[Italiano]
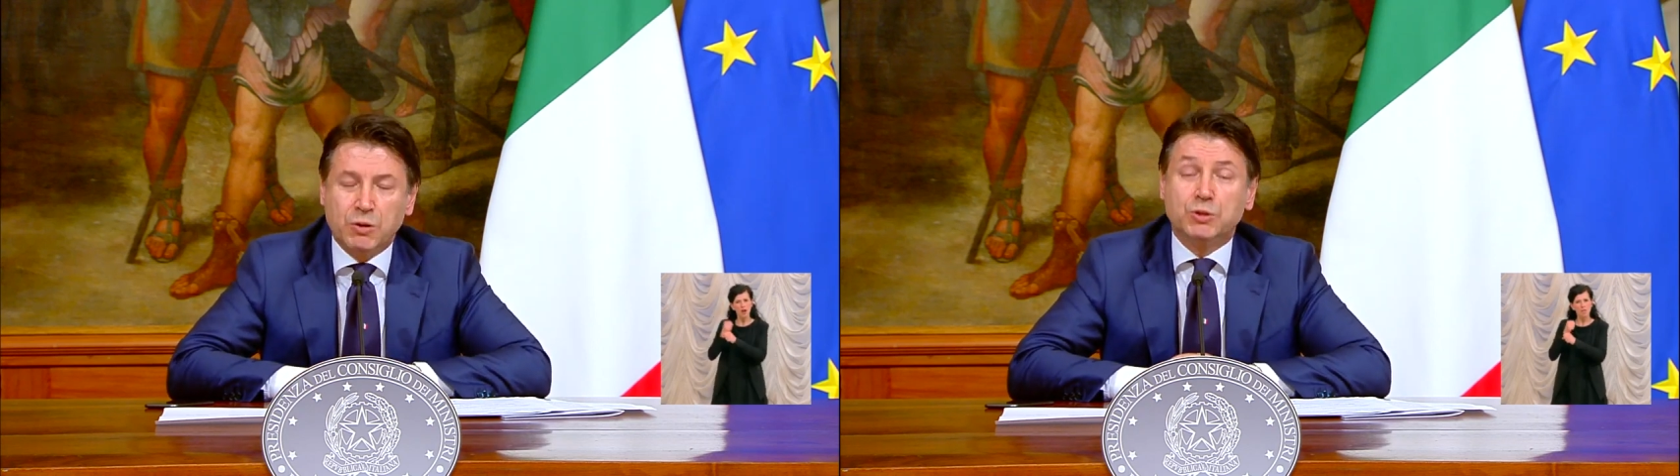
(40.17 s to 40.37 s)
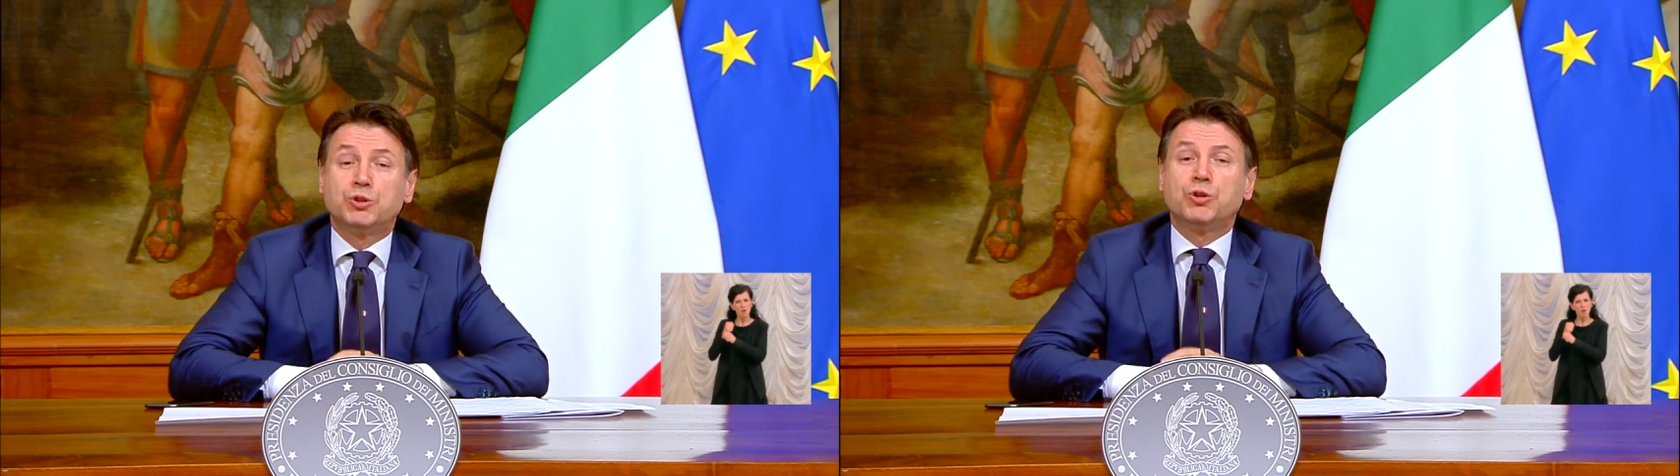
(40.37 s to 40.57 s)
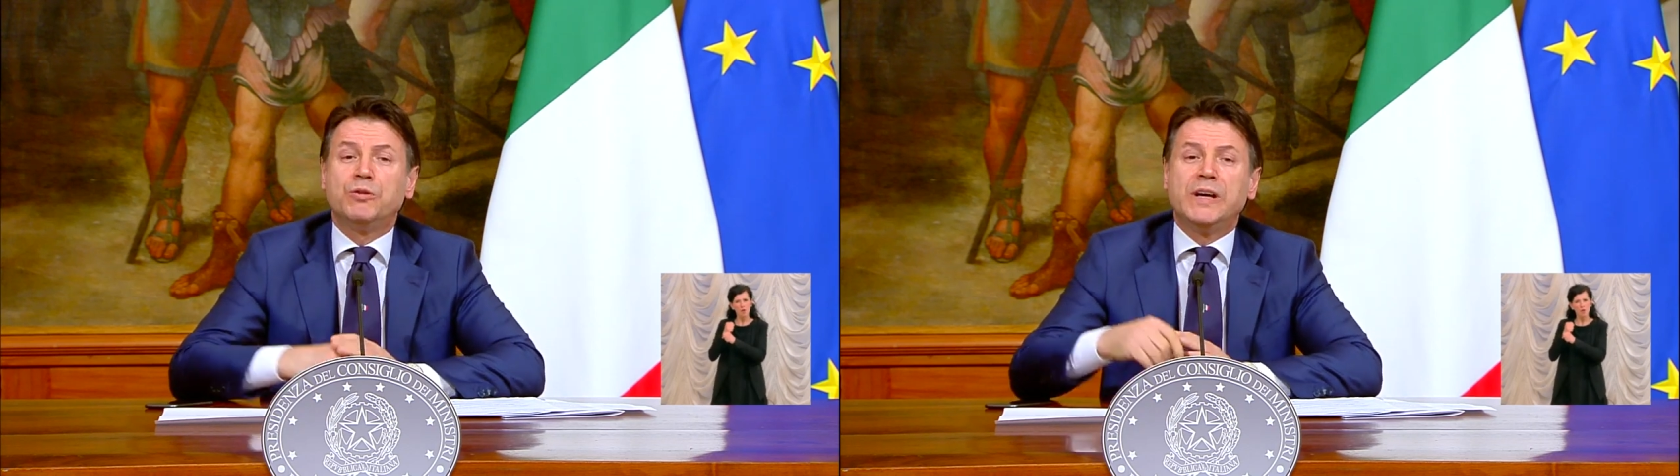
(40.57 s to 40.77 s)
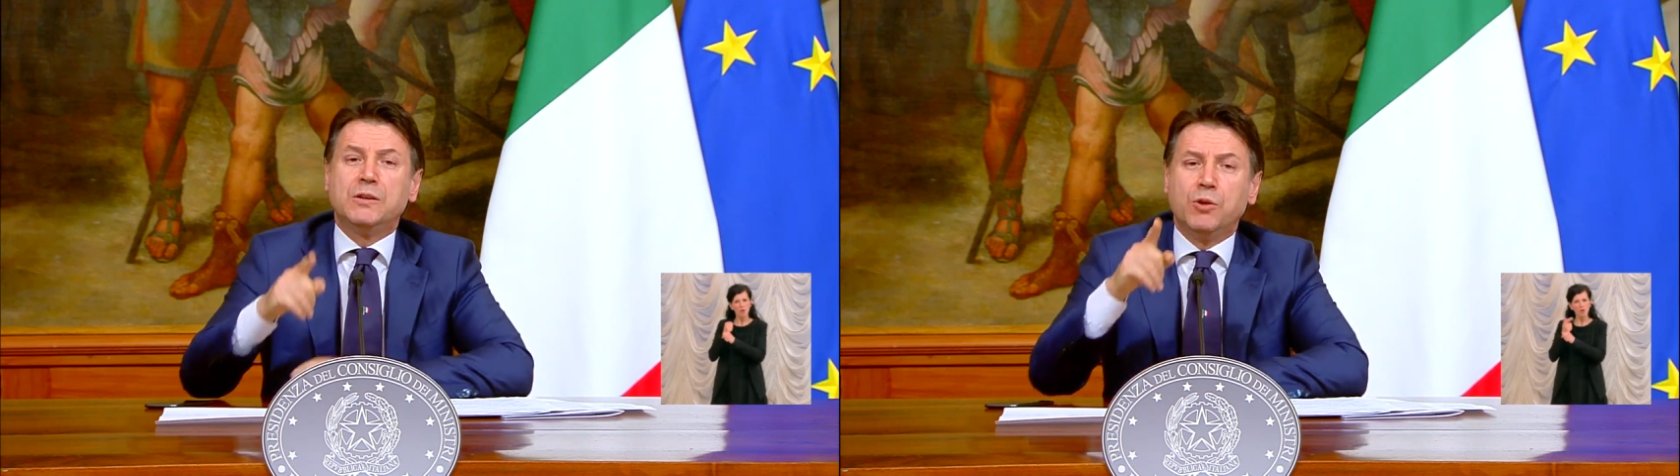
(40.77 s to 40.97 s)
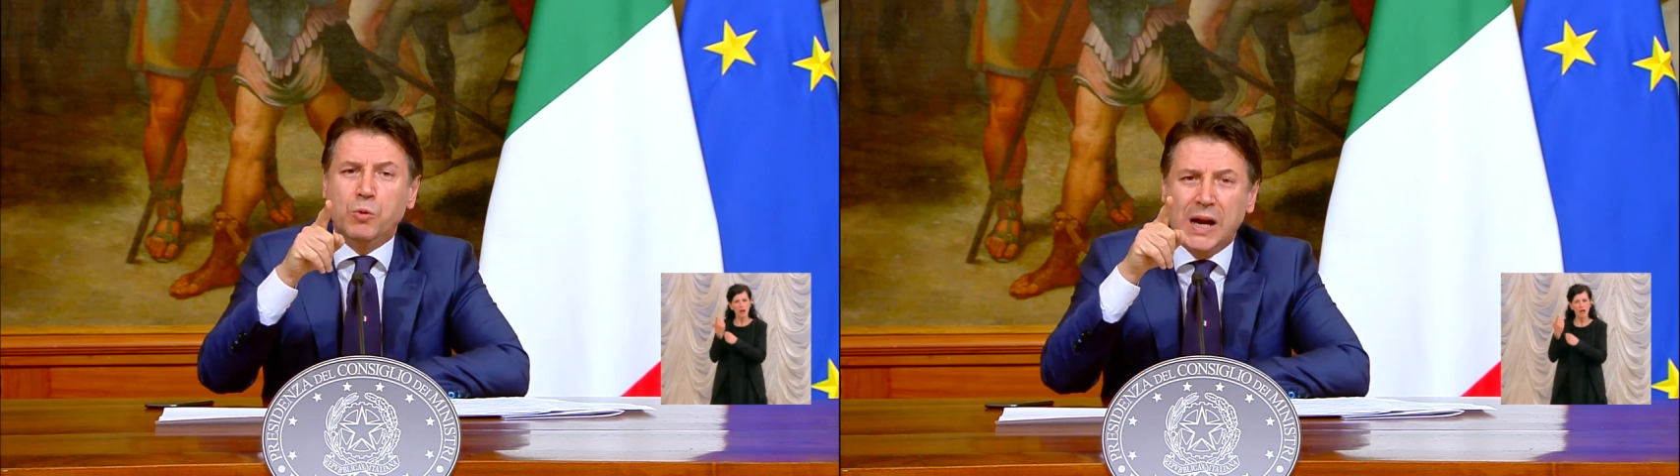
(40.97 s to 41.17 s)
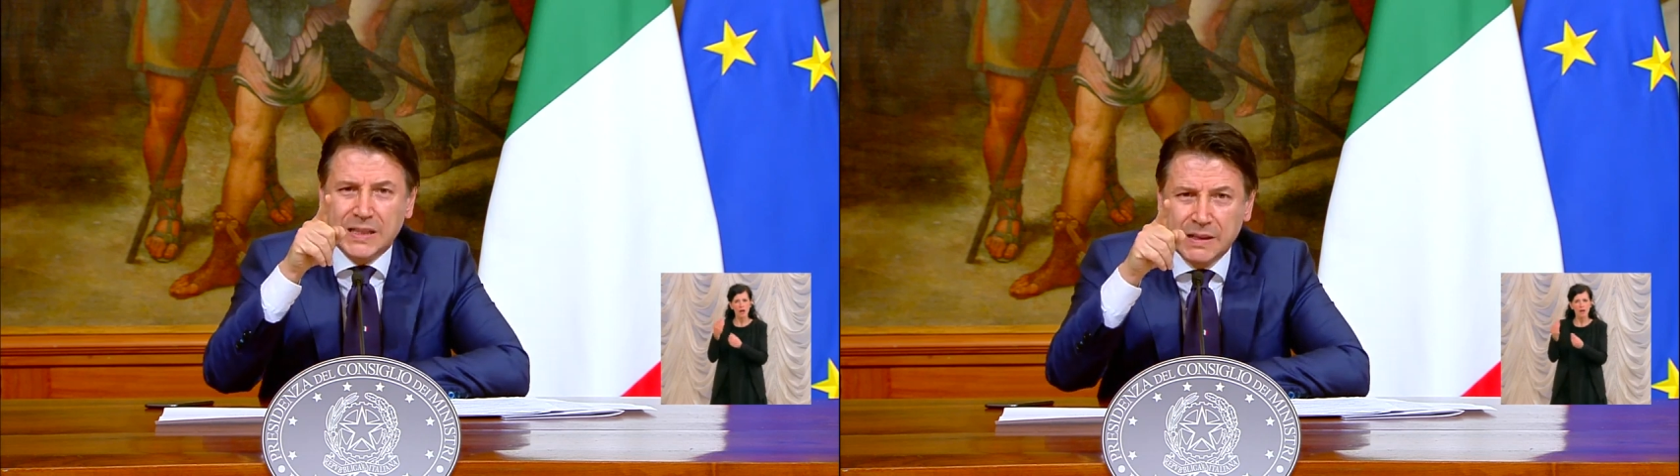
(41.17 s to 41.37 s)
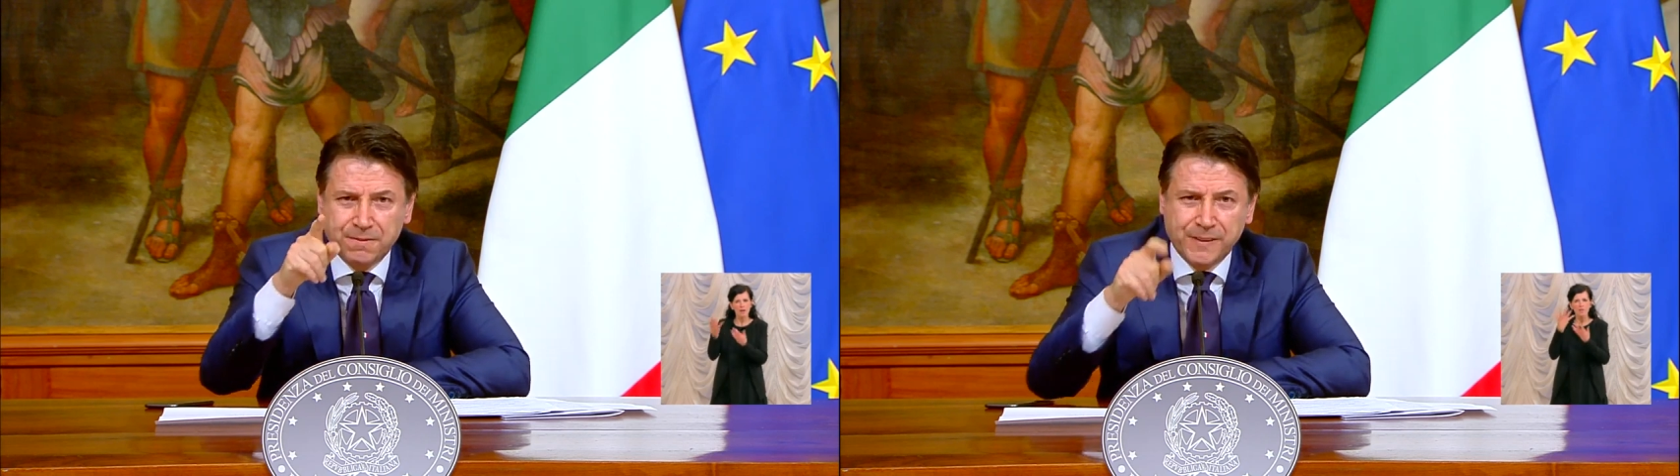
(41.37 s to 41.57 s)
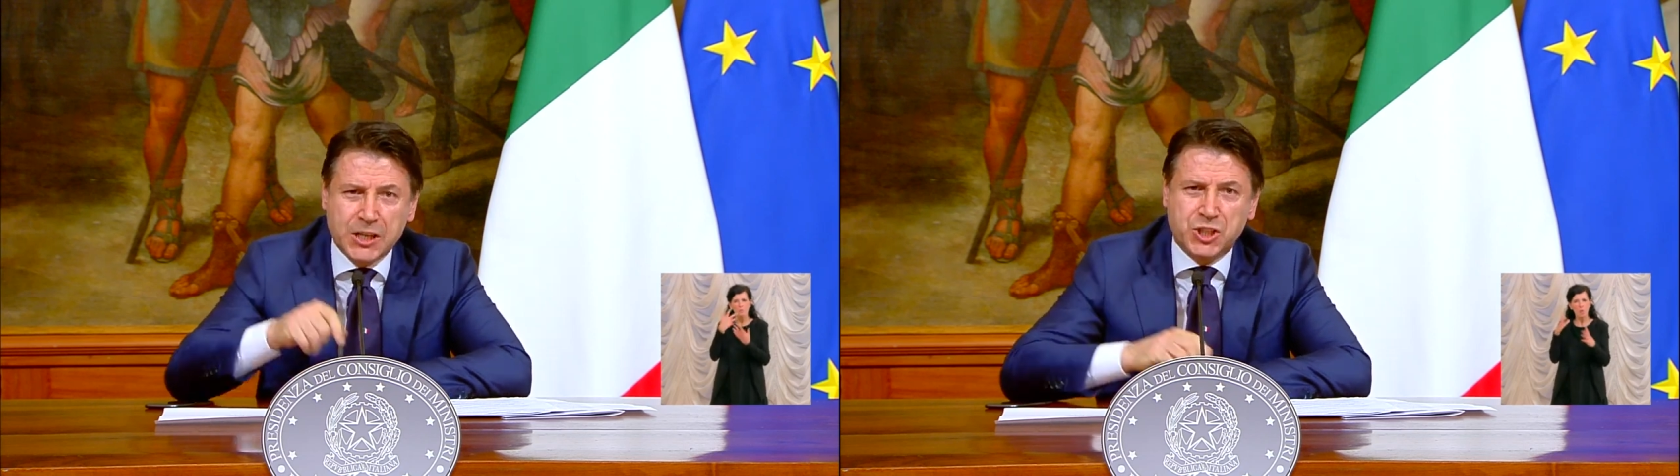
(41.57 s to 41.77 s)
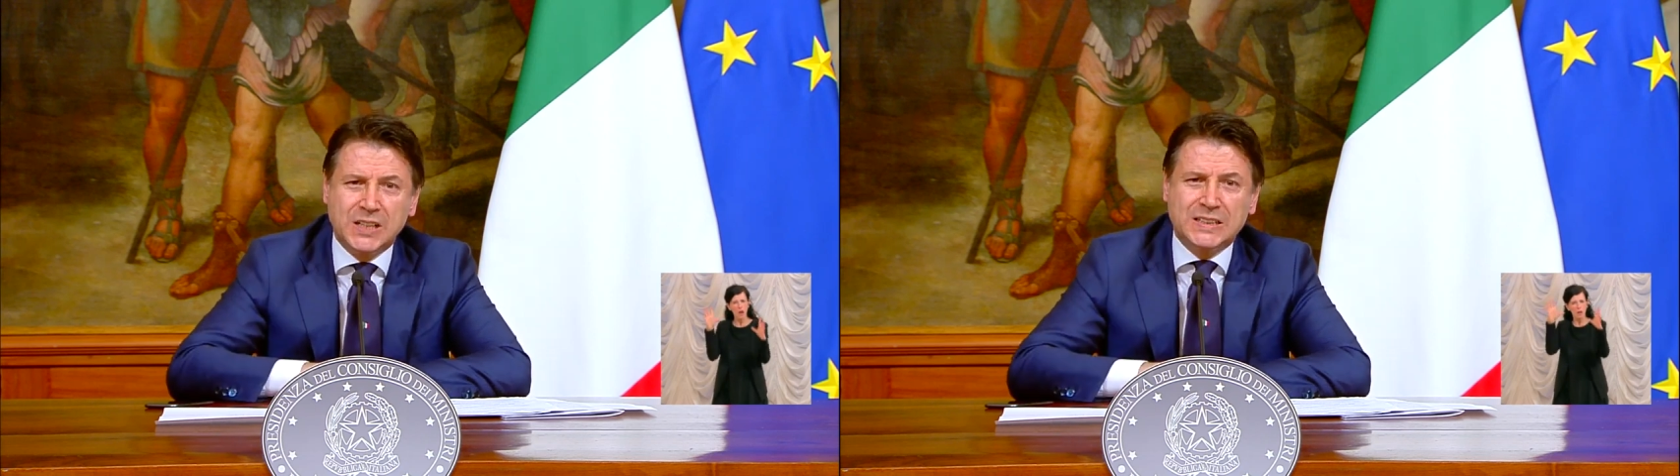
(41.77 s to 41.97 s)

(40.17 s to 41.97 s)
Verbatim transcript: questo governo guarda in faccia